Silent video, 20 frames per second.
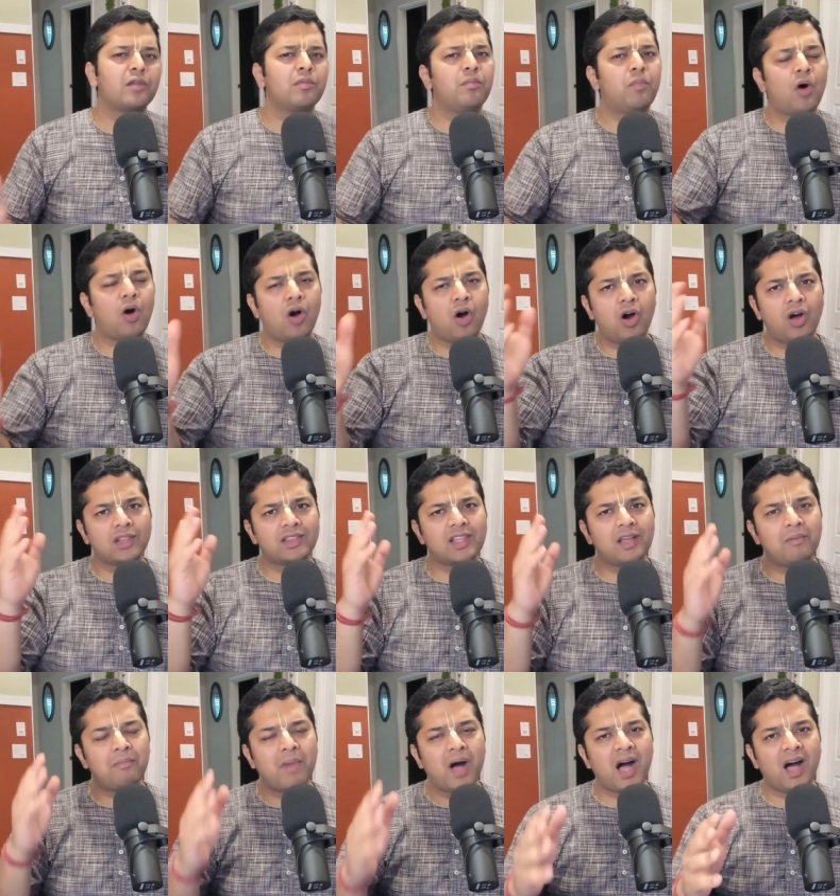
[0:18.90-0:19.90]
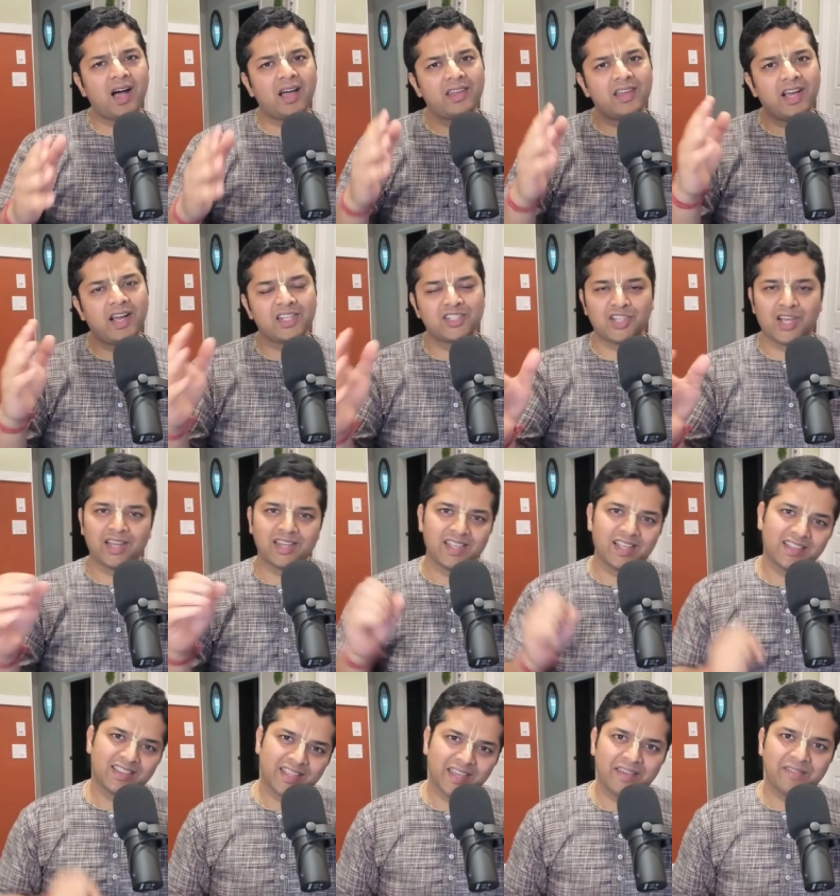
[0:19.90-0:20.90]
एक बहुत महान
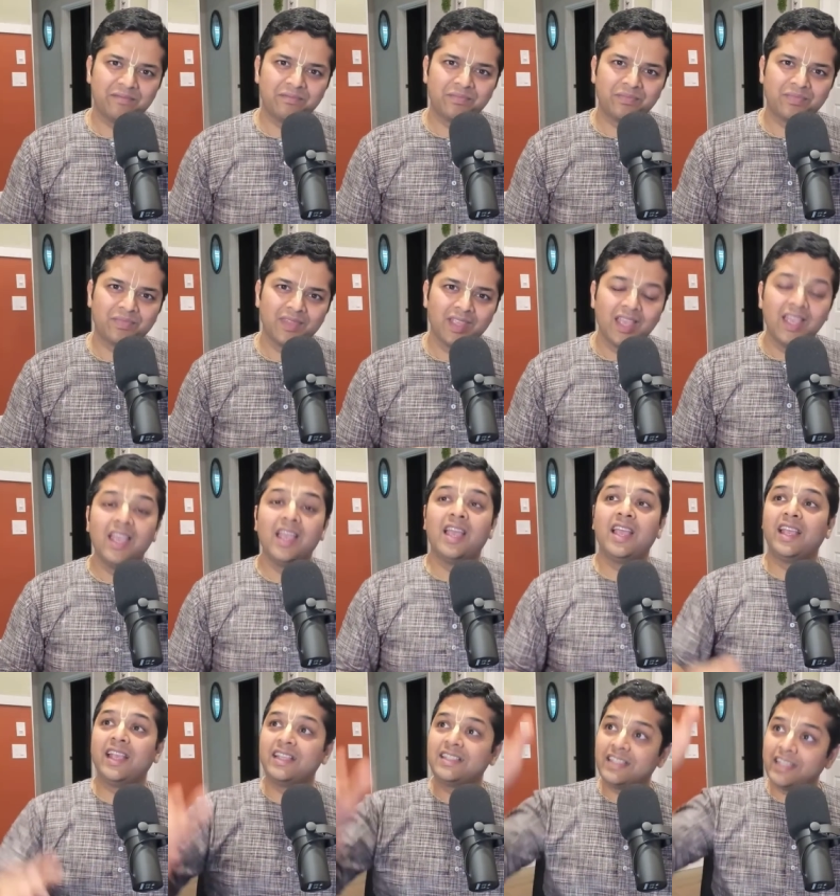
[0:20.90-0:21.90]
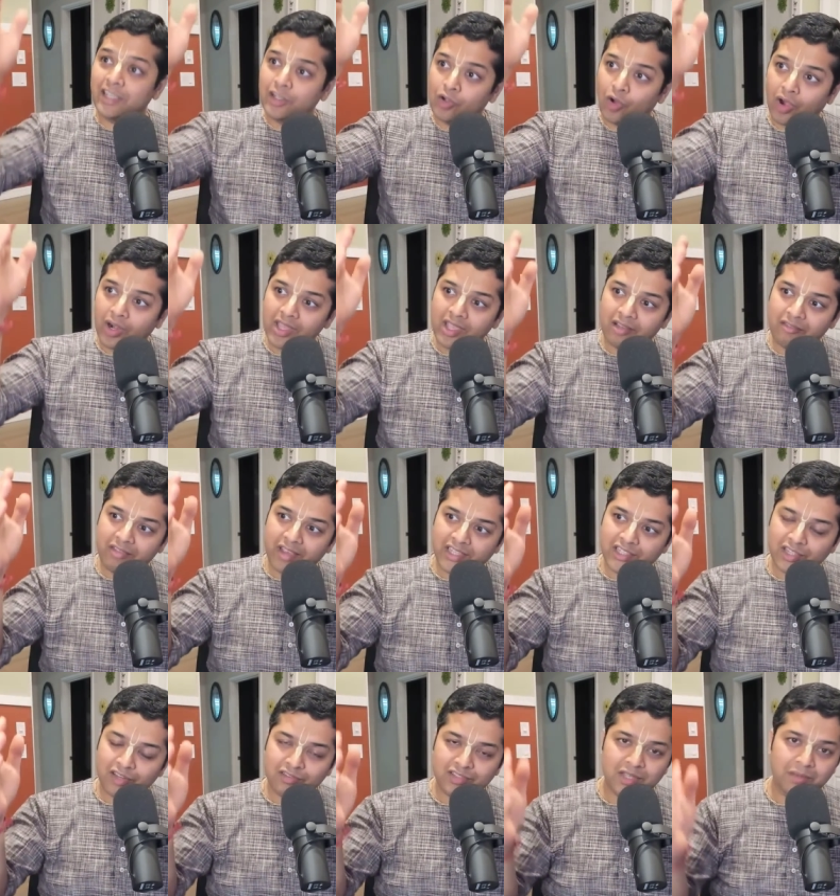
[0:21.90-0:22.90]
आचार्य थे इसी गौड़िया
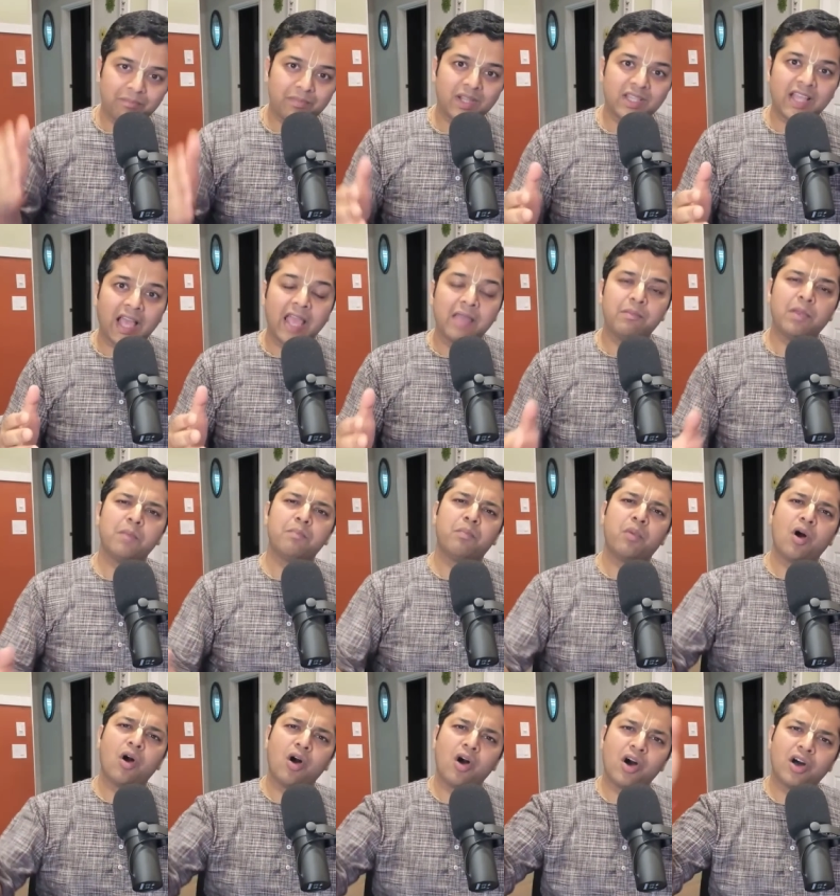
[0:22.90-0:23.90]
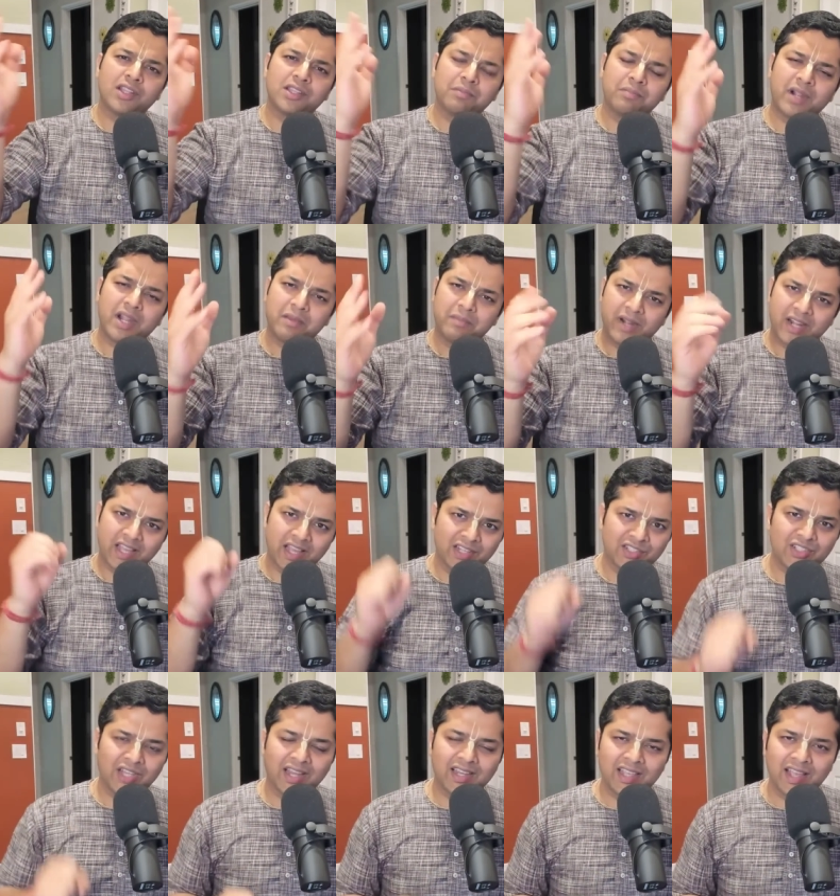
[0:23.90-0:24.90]
वैष्णव संप्रदाय में बहुत बड़े बड़े
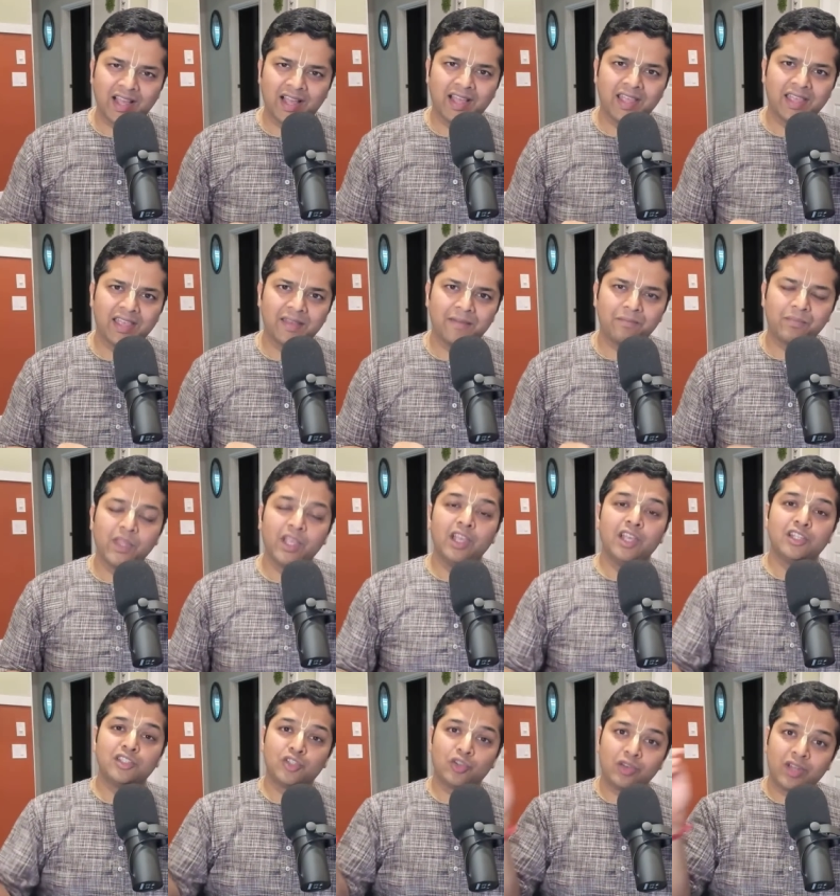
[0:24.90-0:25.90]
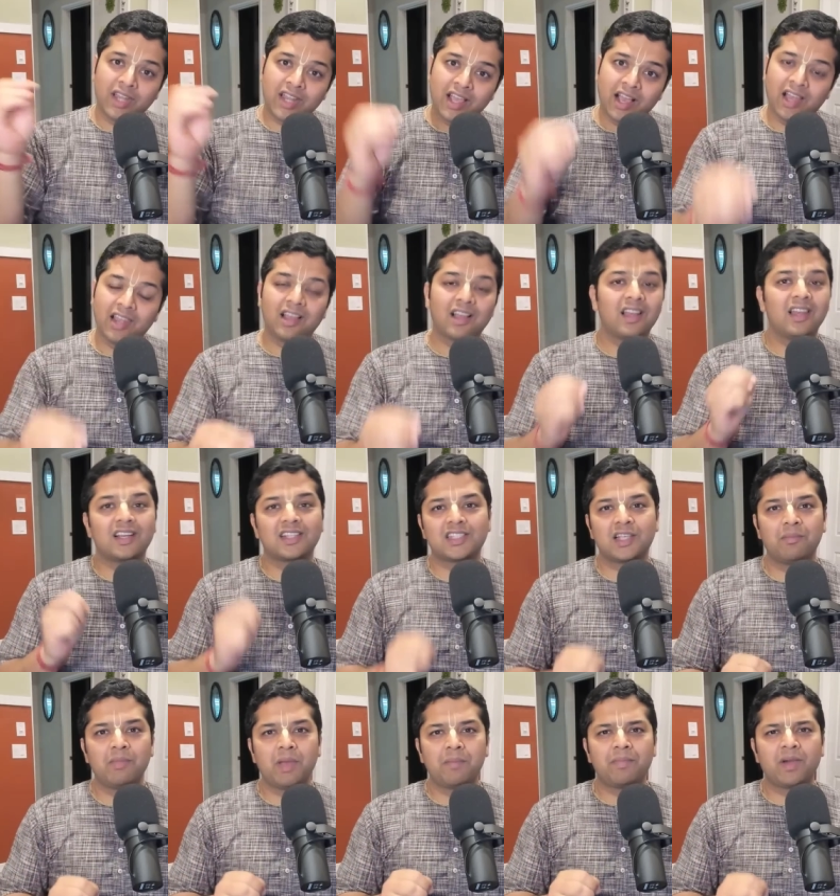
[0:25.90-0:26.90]
आचार्य आए हैं जिन्होंने अलग अलग
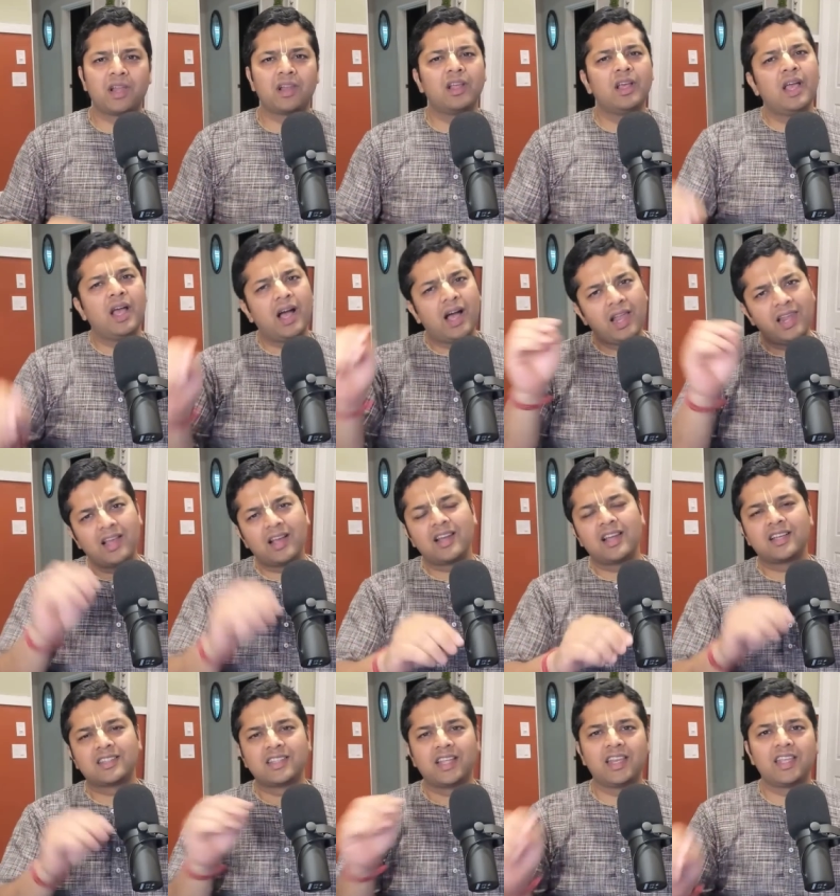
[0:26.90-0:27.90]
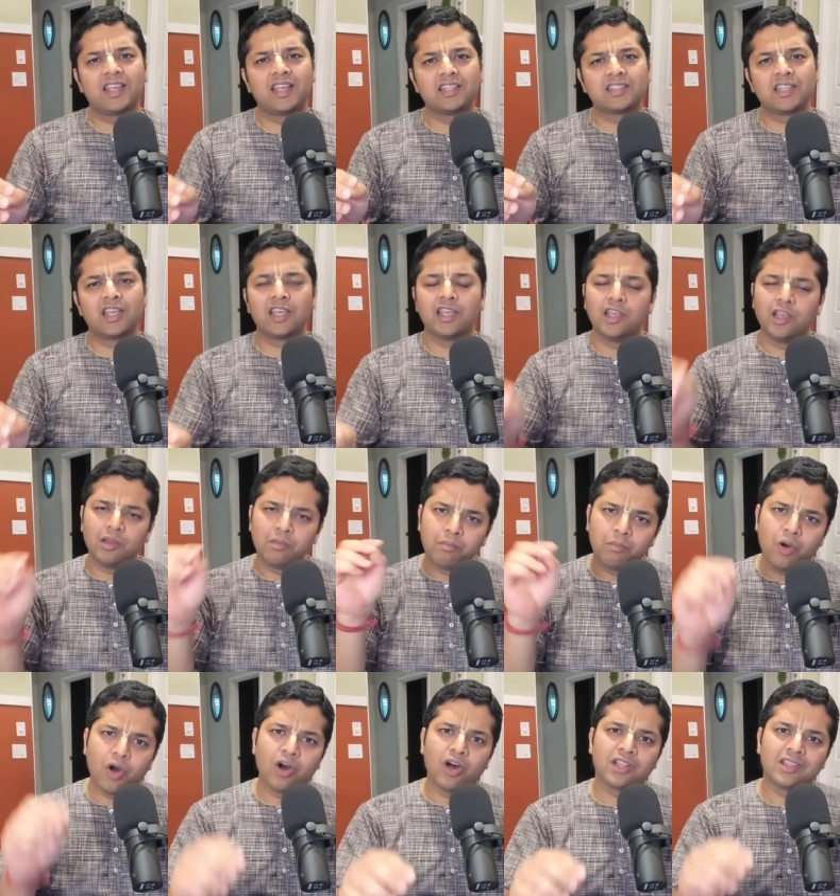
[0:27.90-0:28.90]
समय पर अलग अलग तरीके से
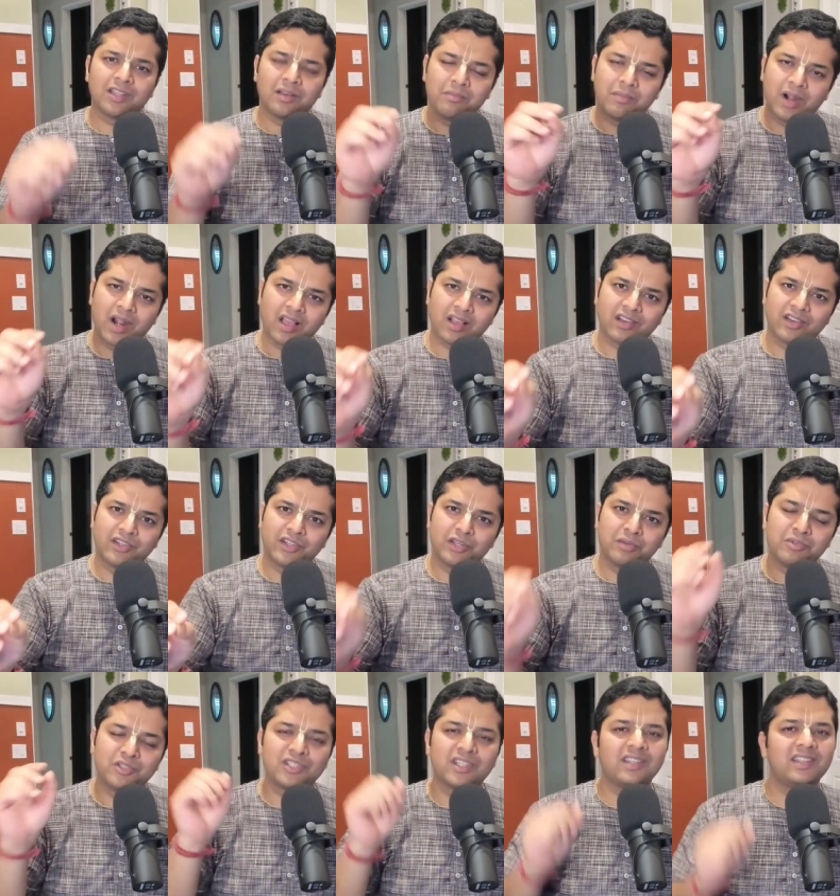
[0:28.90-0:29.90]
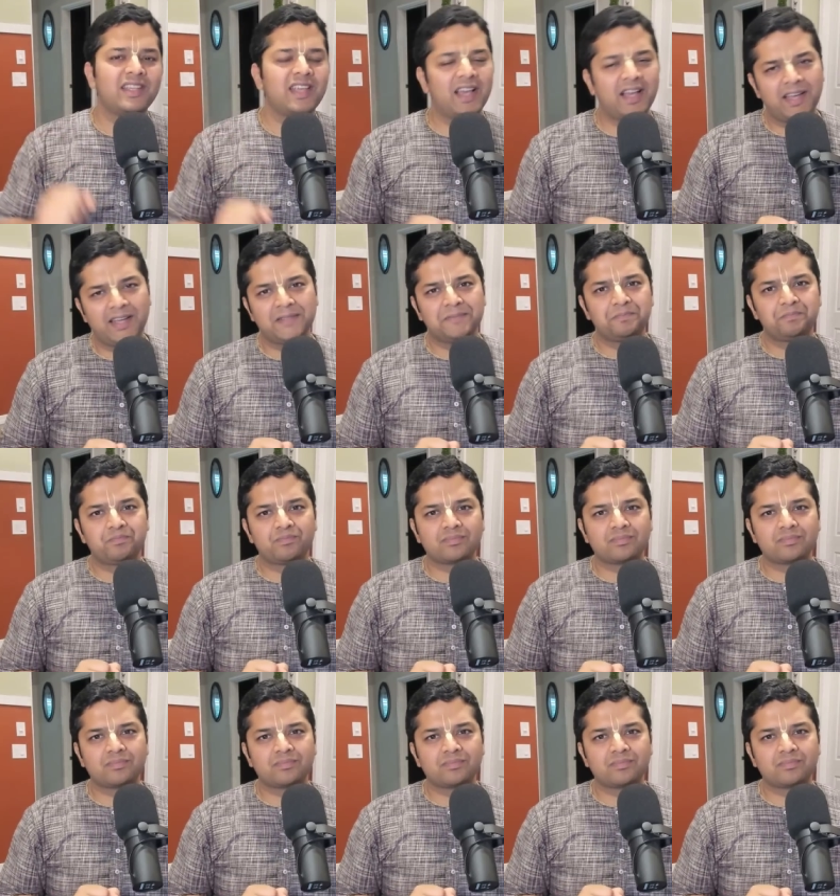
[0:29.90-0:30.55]
बहुत बड़ा कंट्रीब्यूशन दिया है